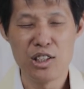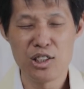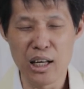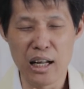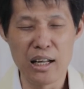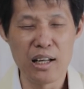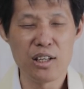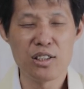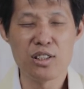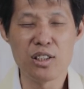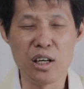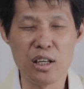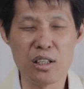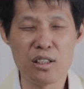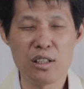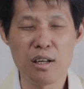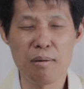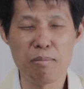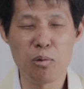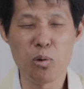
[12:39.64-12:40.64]
สรรเสริญ
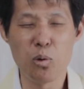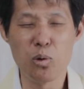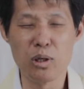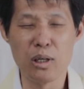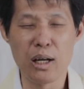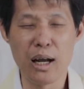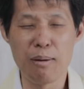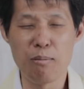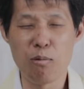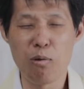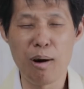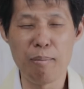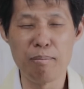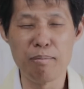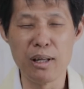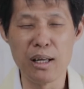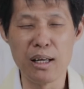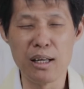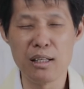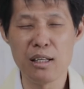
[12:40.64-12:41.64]
สำหรับคุณงามความ
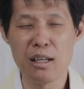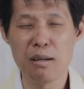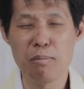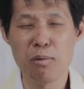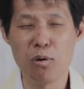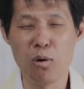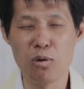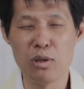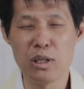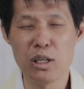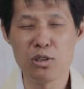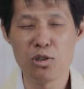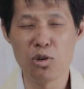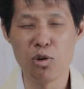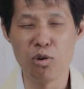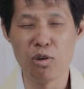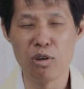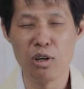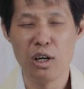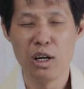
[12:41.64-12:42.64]
ดีที่พระองค์ได้ท
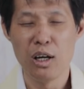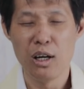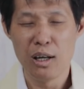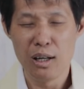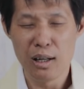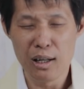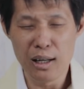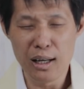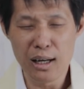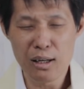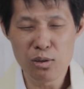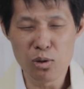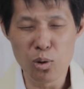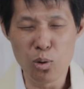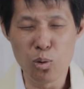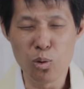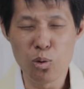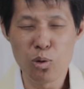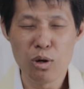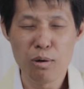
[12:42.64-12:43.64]
รงเลี้ยง
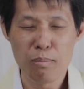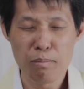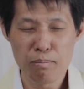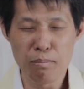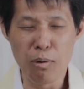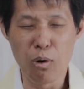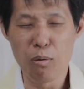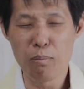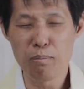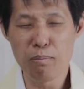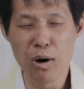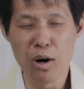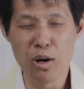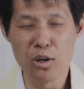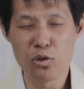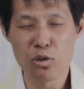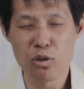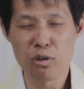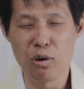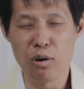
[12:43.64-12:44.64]
ดูปกป้อง
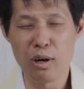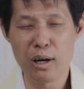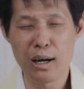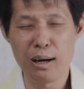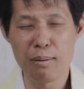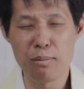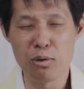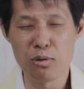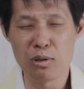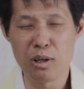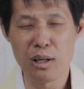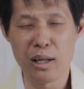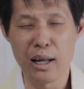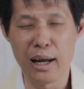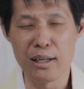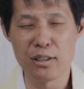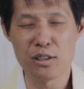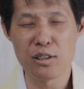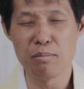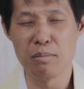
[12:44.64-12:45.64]
ชีวิตของข้าพระองค์ทั้งห
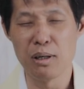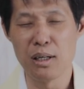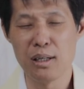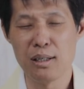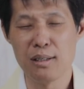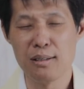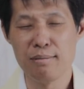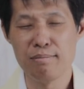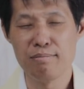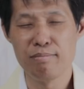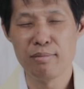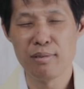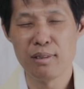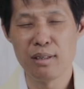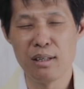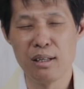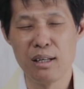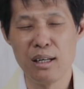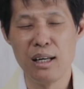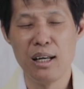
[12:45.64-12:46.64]
ลายเสมอ
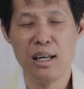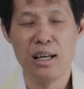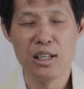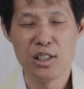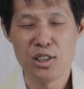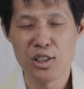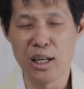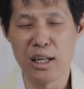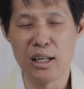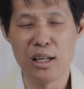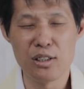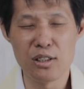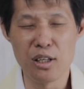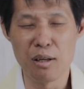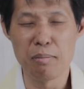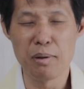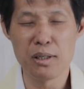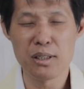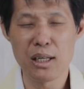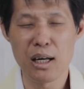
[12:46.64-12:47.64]
สรรเสริ
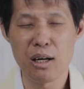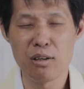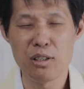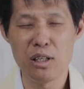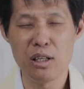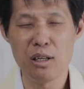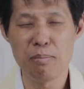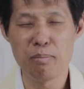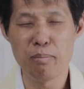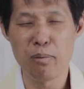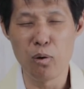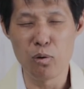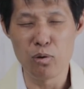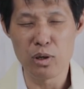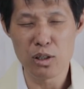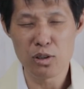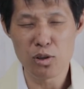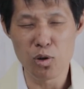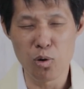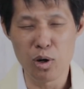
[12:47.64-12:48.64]
ญพระเจ้าที่พระองค์
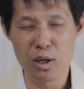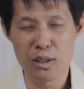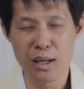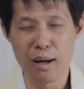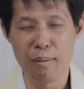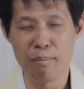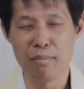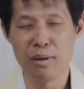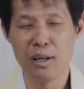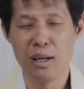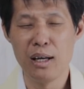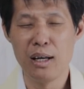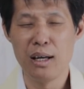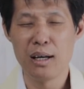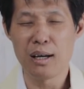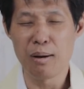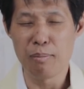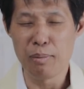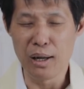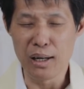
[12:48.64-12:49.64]
ได้ทรงกระ
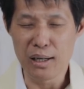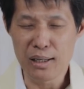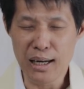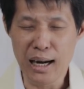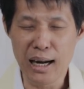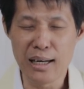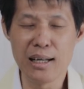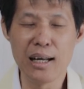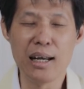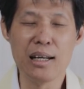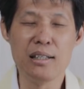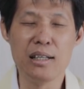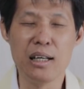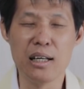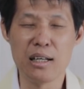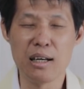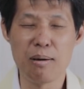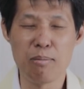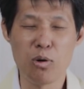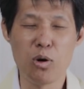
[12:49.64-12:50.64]
ทำกับเหตุการณ์ในอดี
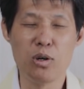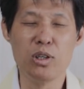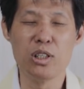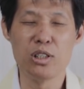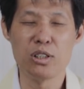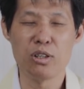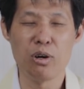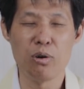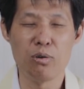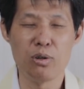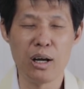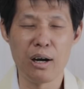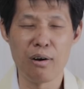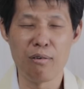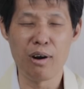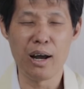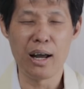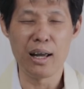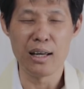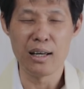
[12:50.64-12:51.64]
ตกับคนอิสราเอลอย่าง
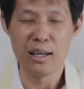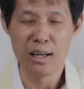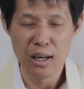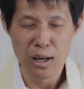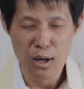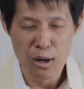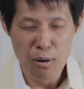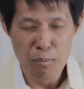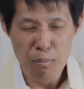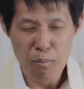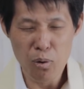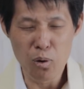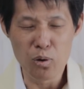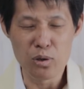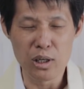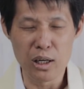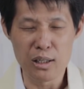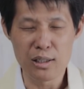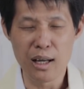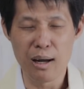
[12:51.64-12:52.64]
ไรพระอง
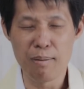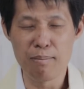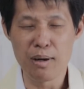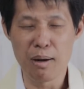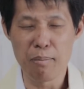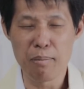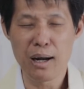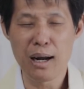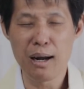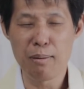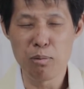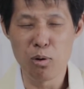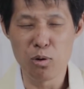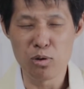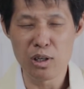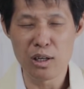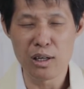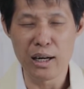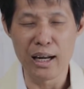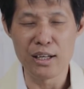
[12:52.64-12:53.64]
ค์ยังทำกับข้าพระอง
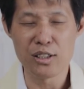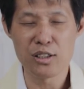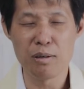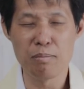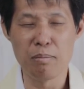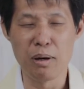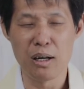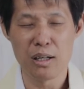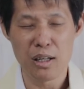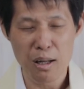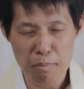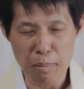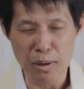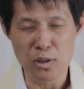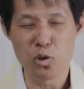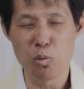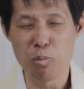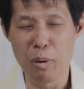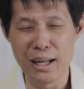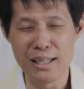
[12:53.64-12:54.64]
ค์ทั้งหลายเสมอในปั
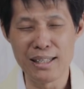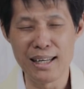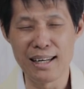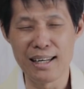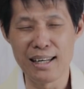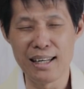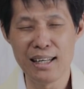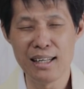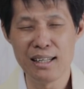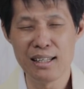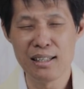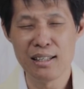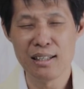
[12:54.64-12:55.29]
จจุบันอย่างนี้